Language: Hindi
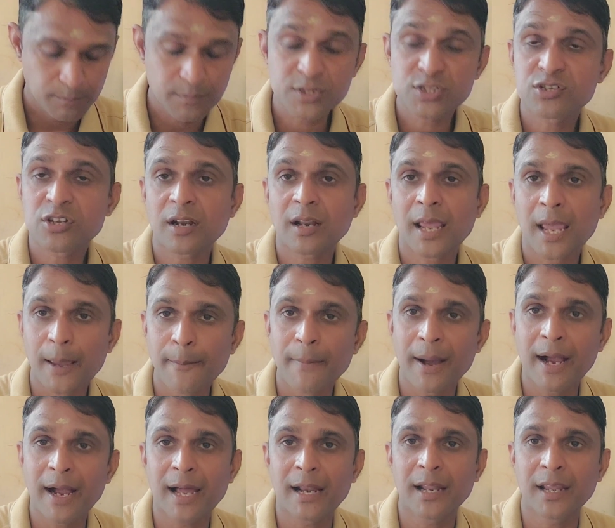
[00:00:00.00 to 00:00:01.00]
मिस्टर
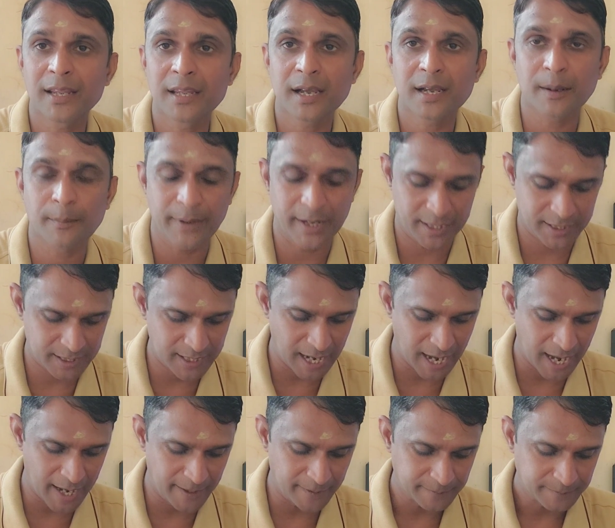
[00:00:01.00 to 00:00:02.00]
हेमंगा ने ये कमेंट
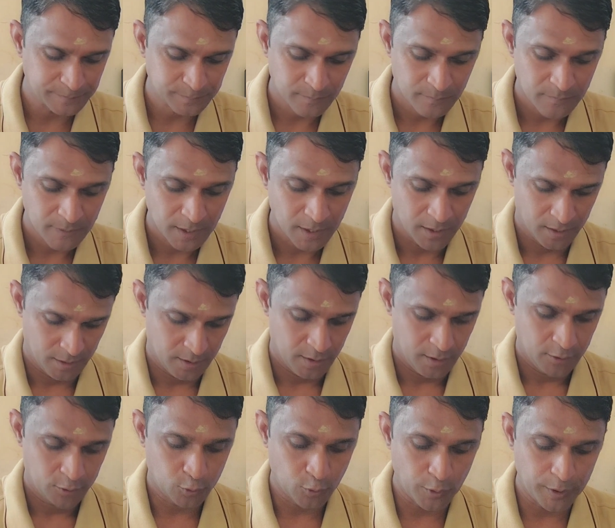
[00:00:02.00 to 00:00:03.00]
किया है
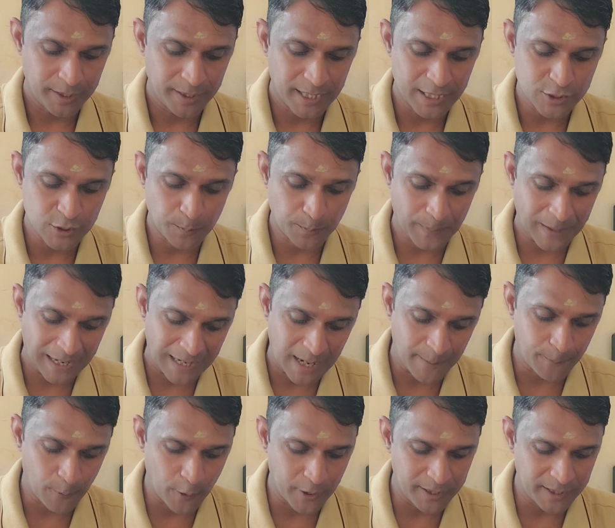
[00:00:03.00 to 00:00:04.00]
तो इनका जो
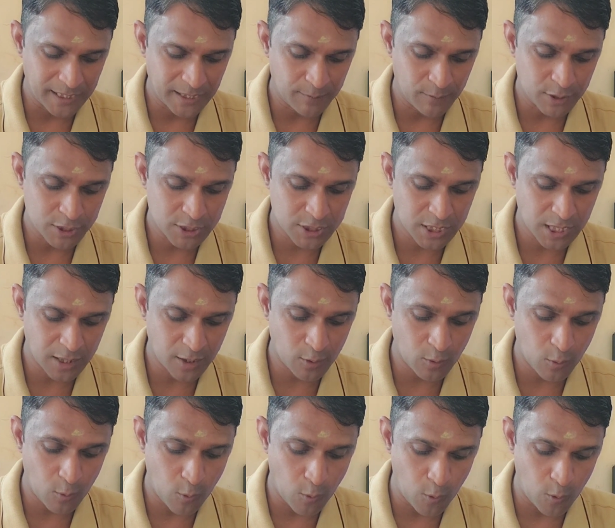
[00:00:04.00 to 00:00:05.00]
पहला पॉइंट है वो सर
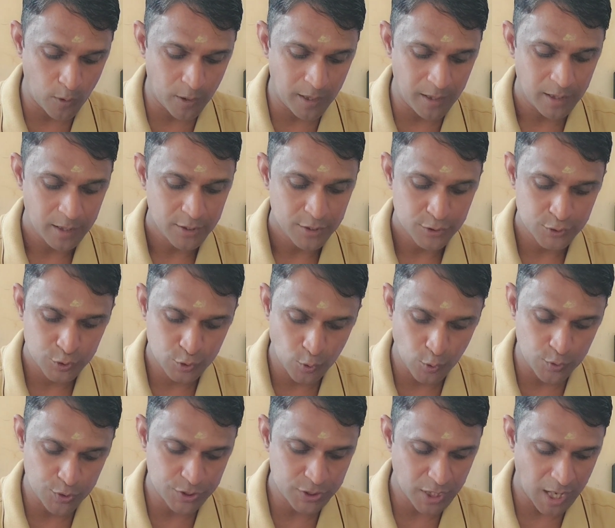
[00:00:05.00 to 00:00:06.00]
ऑल
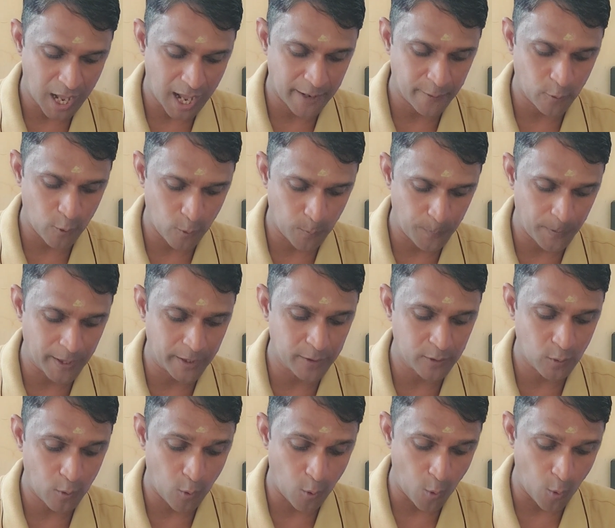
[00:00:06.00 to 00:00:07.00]
जोन्स आर
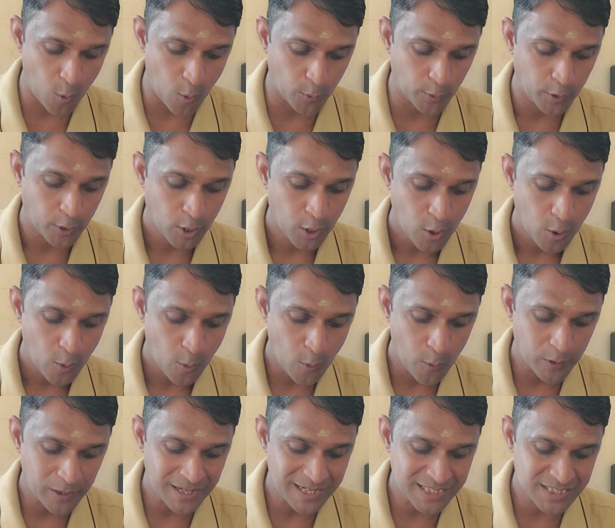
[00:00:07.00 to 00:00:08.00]
ओपन और
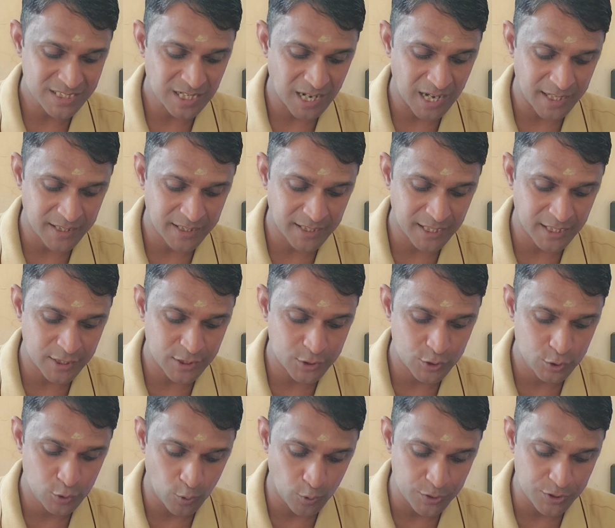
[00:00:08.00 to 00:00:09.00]
ओनली सेलेक्टेड
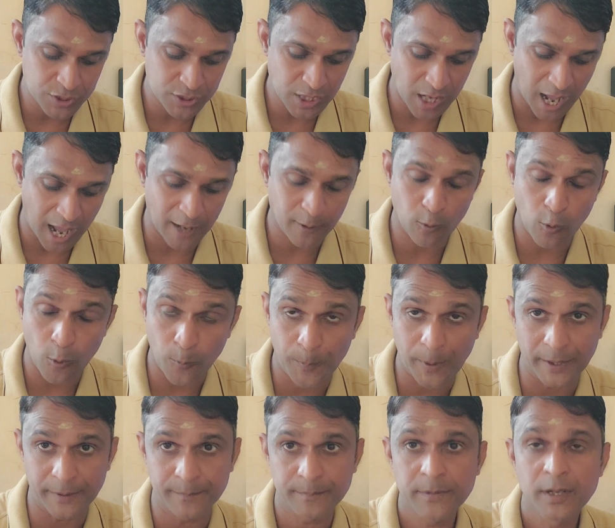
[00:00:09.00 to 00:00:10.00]
जोन्स आर
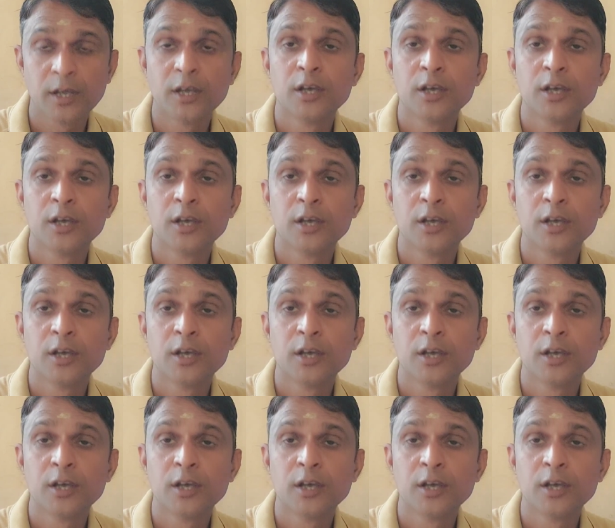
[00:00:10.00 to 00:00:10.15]
ओपन